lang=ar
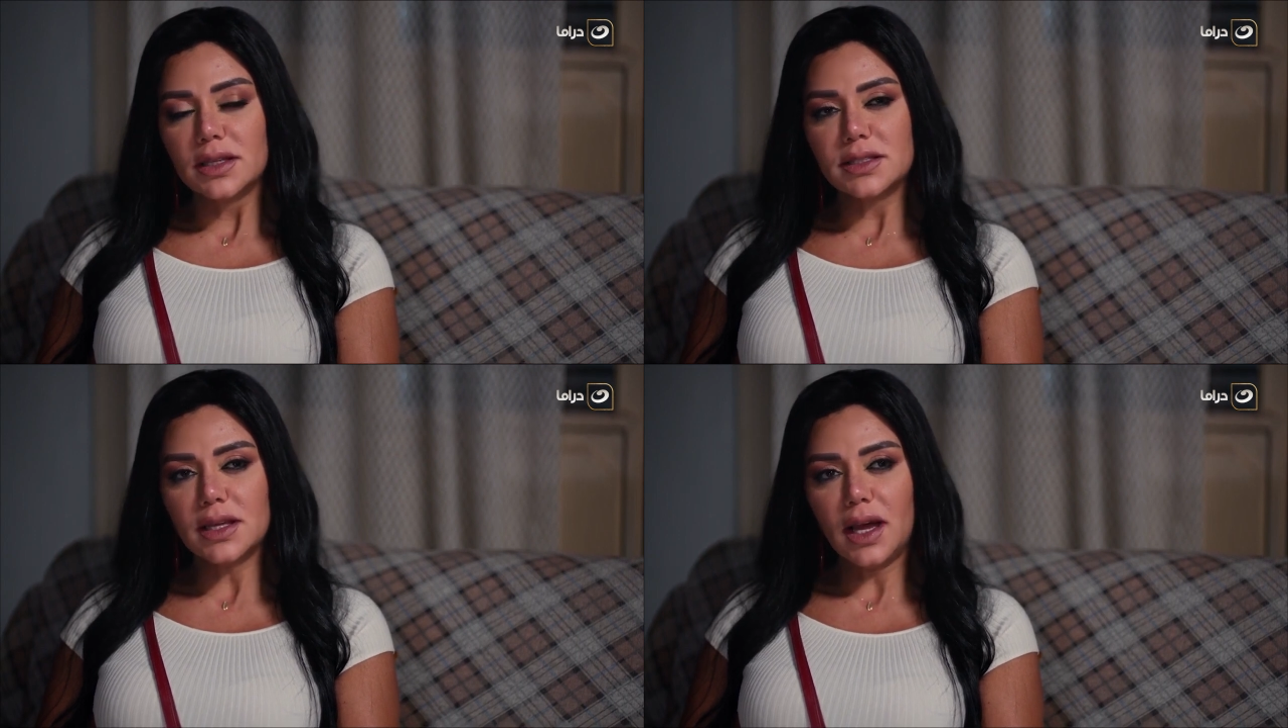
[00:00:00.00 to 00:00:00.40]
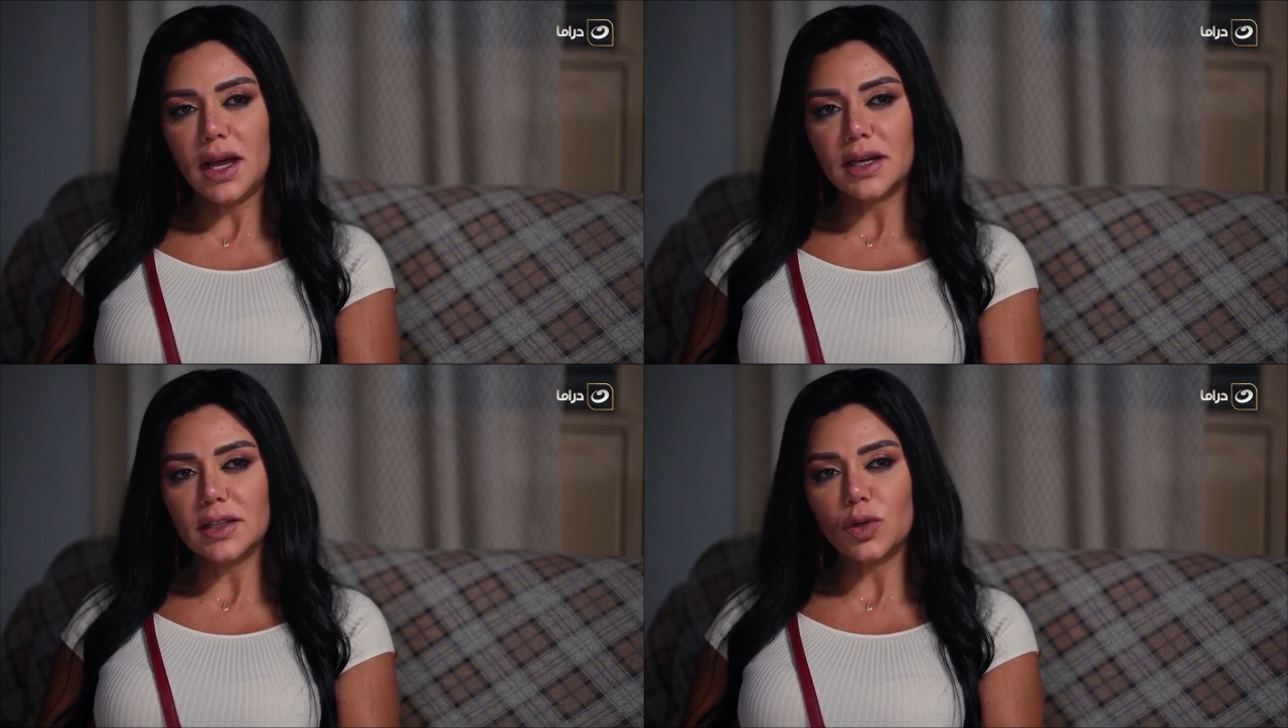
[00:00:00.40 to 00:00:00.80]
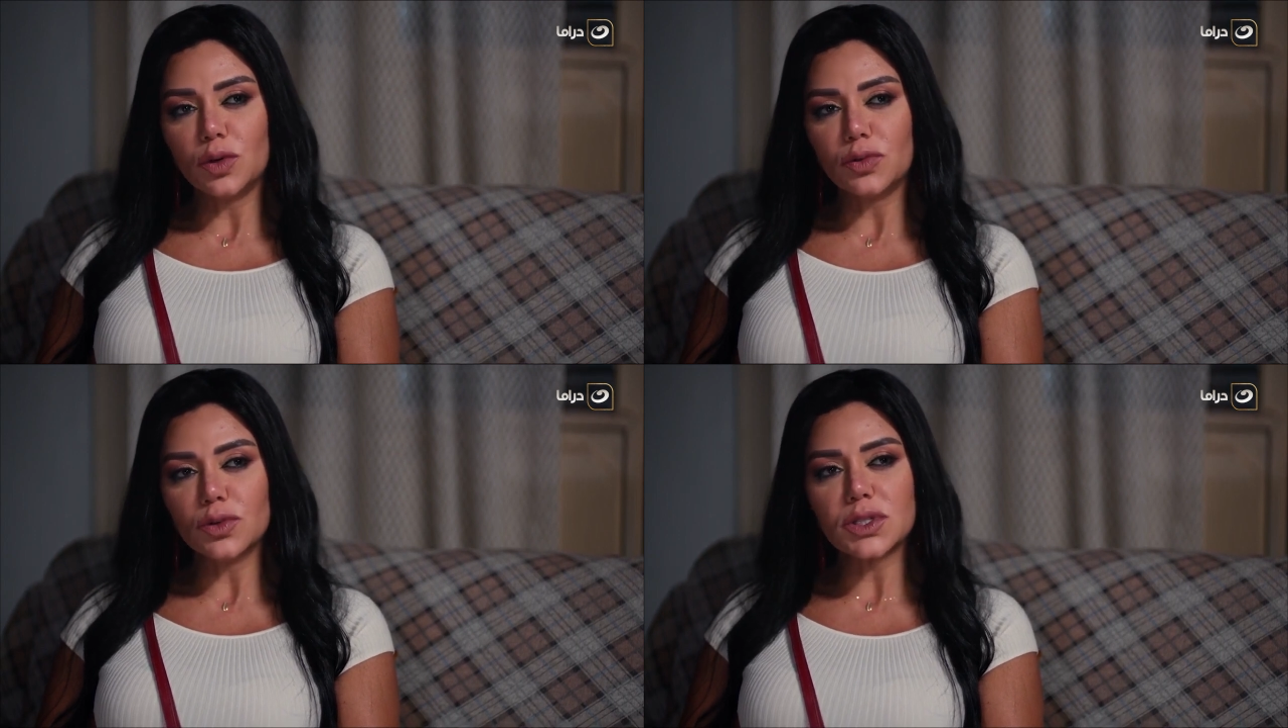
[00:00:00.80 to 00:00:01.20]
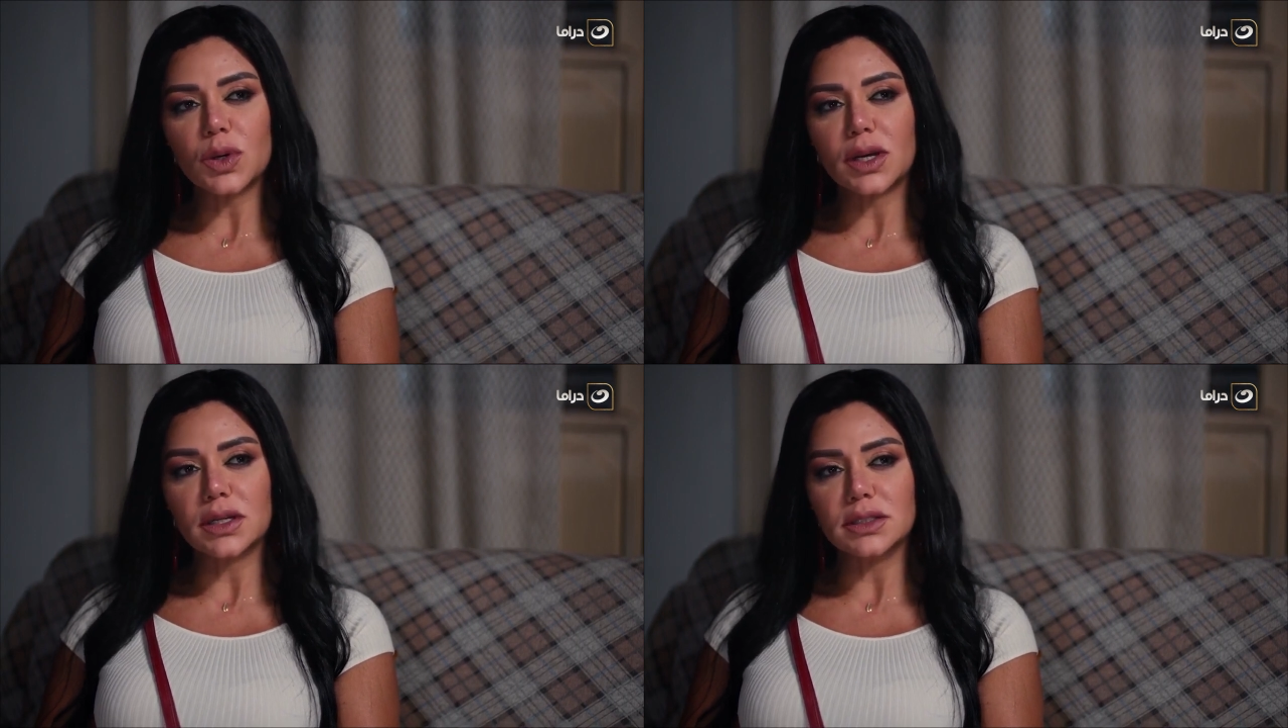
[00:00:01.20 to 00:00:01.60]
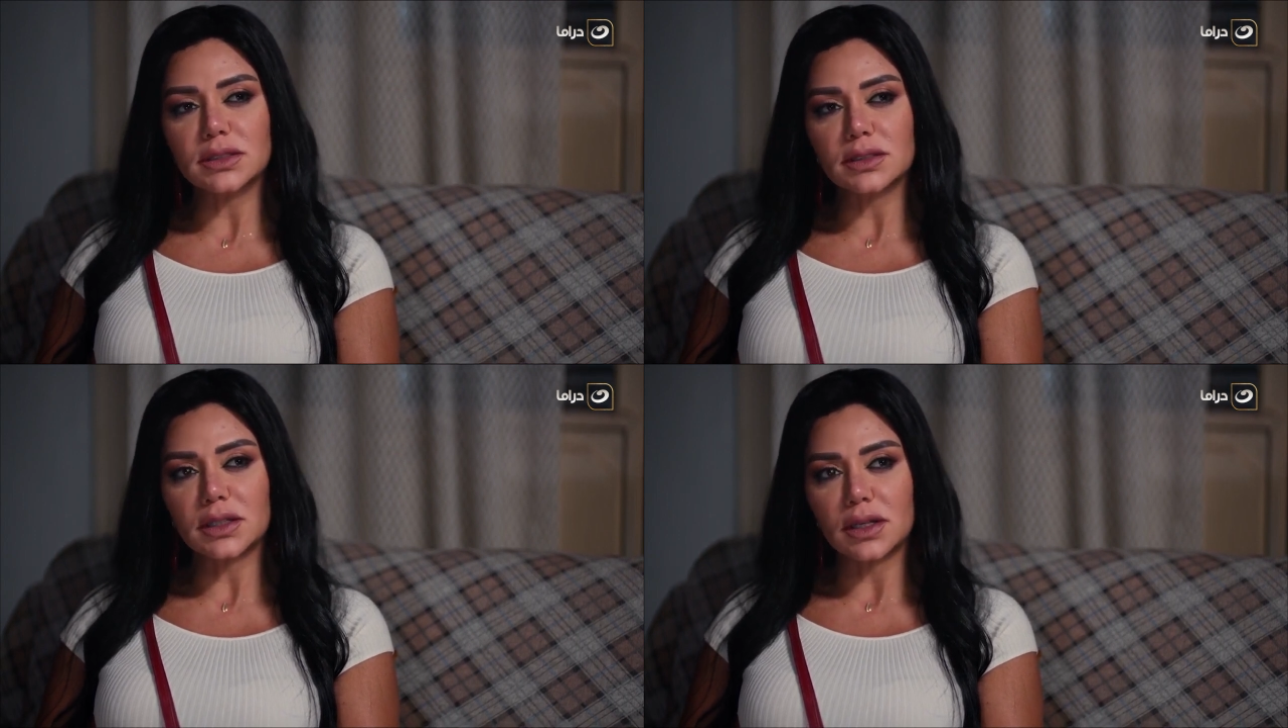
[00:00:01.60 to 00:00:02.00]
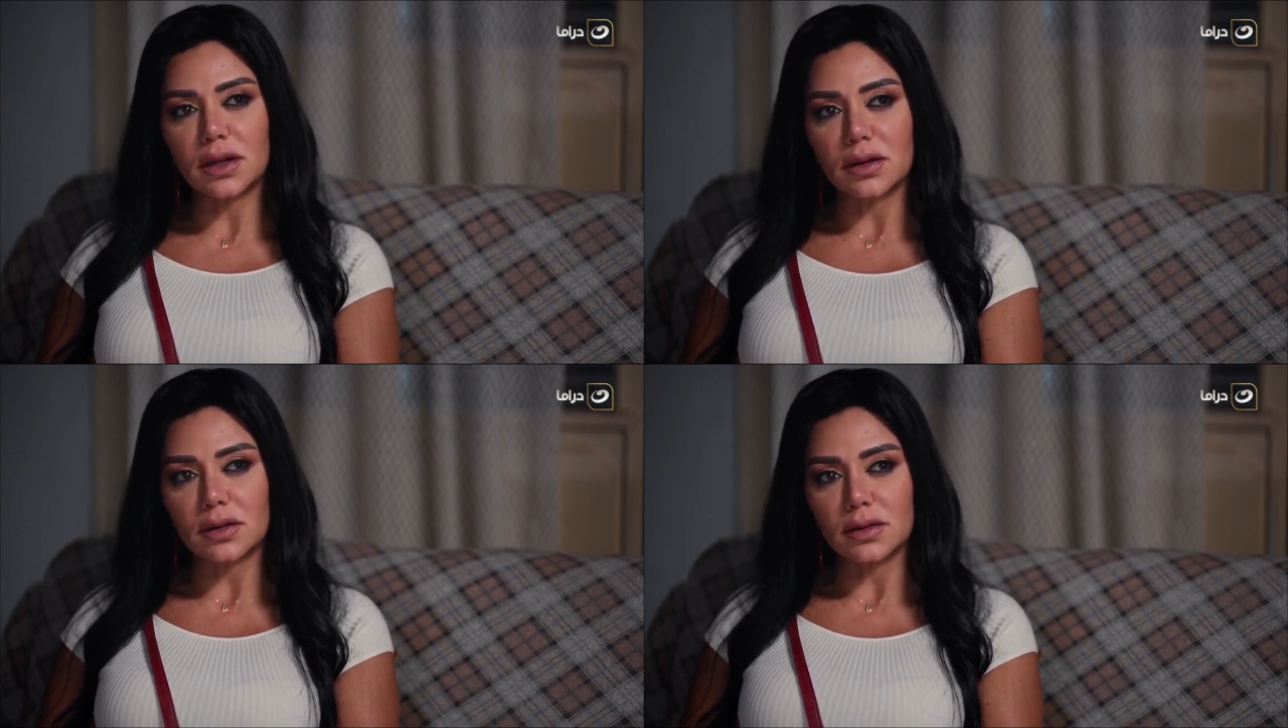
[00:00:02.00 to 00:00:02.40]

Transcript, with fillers: اديها حاجتها وفلوسها وخليها تتكل على